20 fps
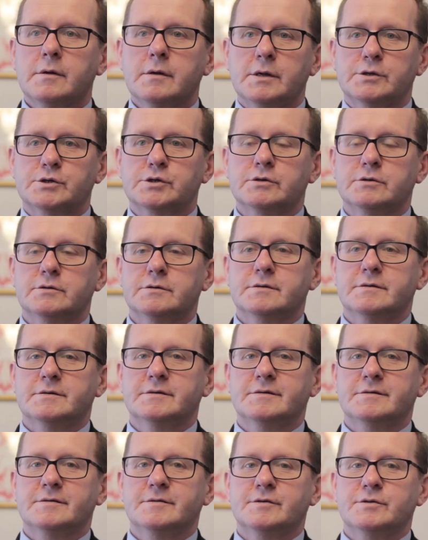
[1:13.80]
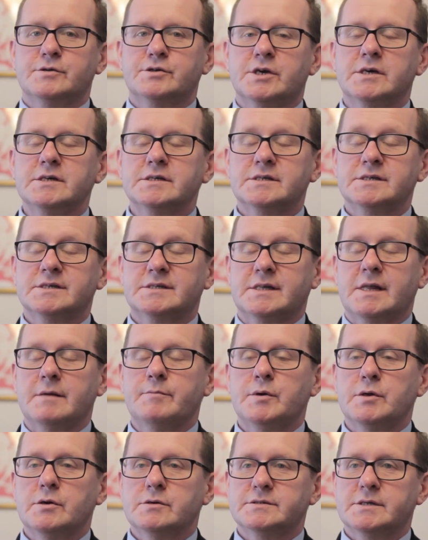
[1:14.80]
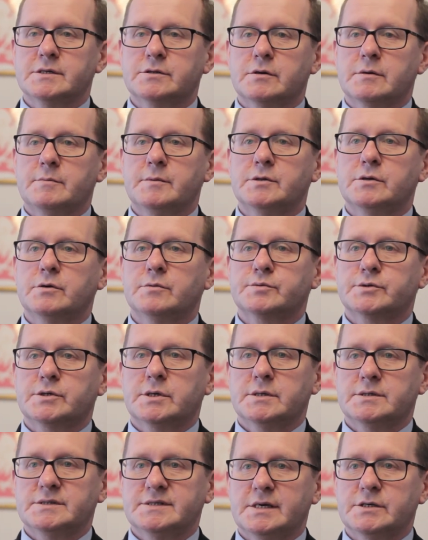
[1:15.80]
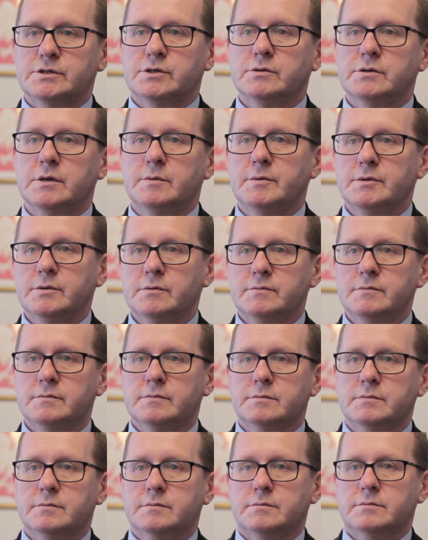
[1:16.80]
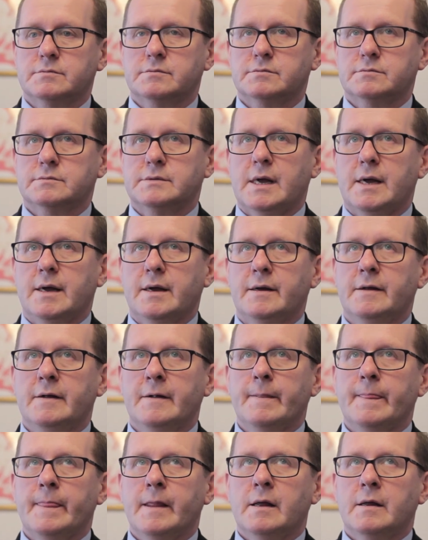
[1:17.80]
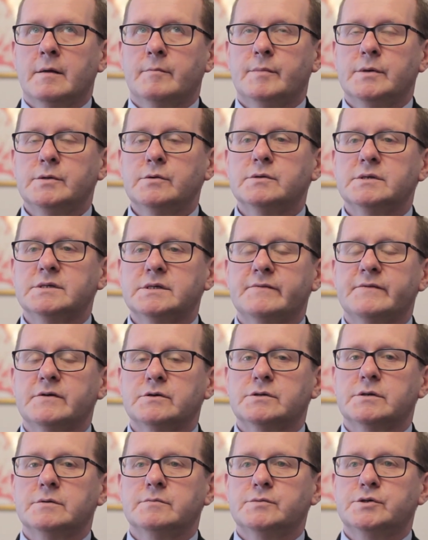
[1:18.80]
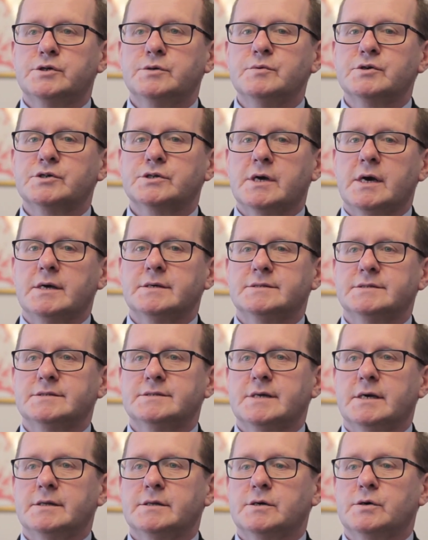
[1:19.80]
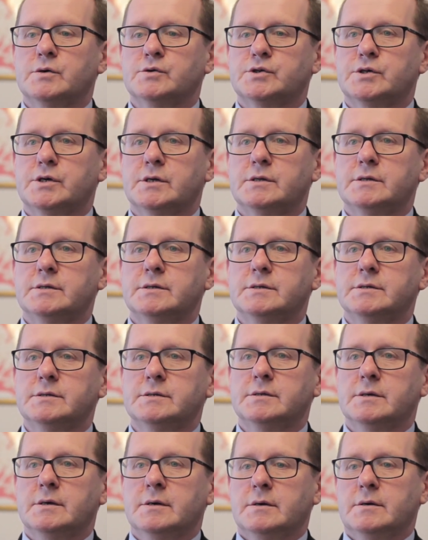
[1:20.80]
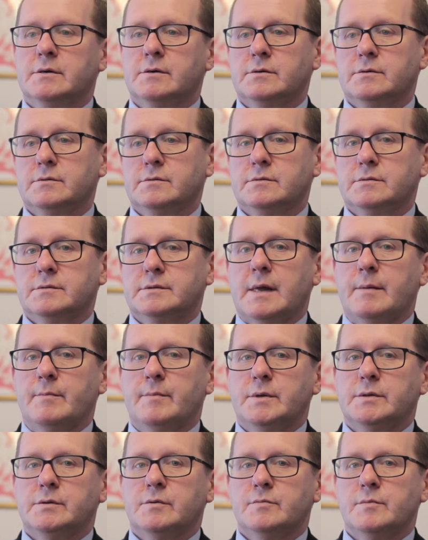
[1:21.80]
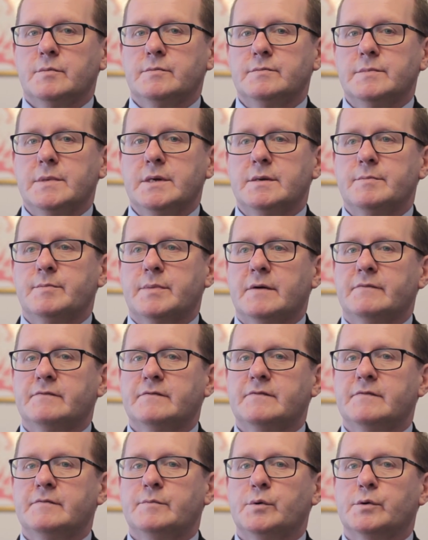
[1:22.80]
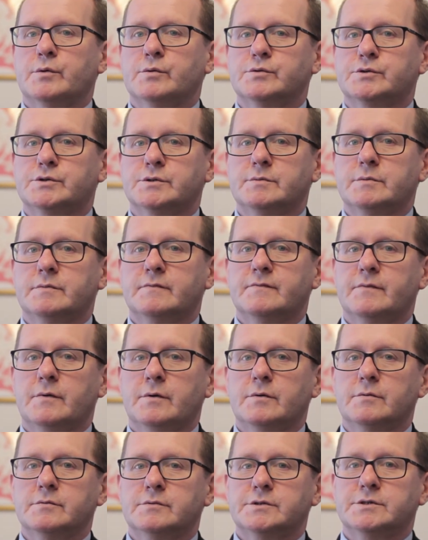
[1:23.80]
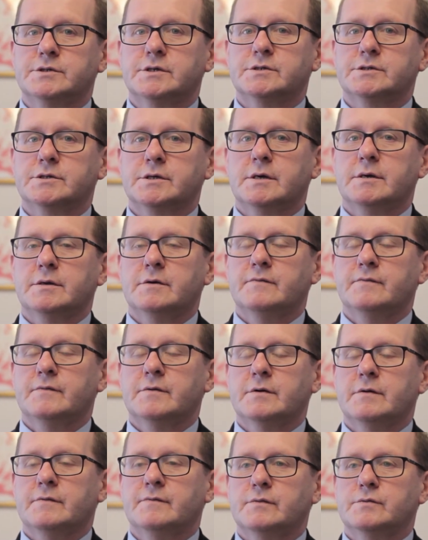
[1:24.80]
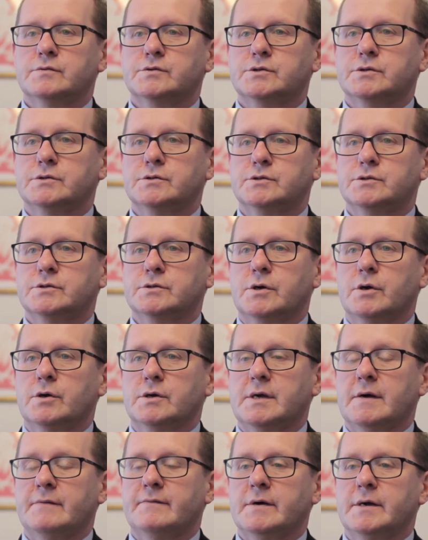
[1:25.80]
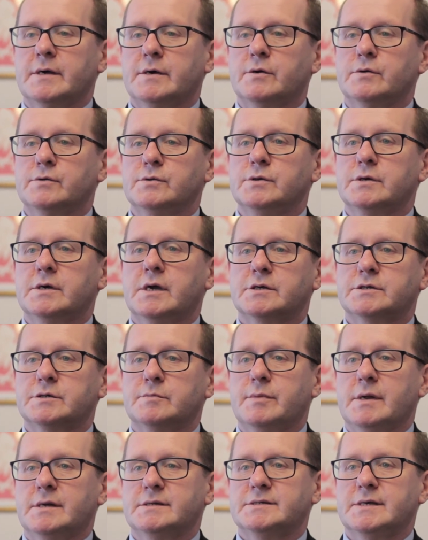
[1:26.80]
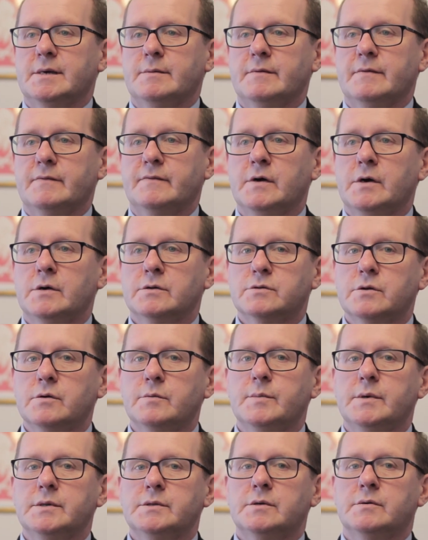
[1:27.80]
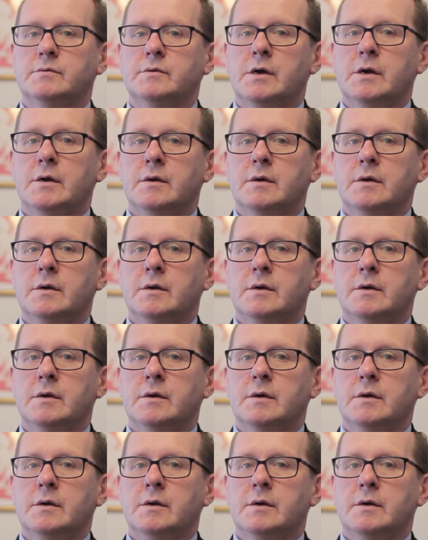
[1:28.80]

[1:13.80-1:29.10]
znaczy y, część, te pieniądze, które będą przeznaczone, będą na, będą decydować o tym ci mieszkańcy z danych osiedli, tam będą mieli prawo wyboru, czy wolą ścieżkę rowerową, czy, czy kawałek chodnika, czy bo to będą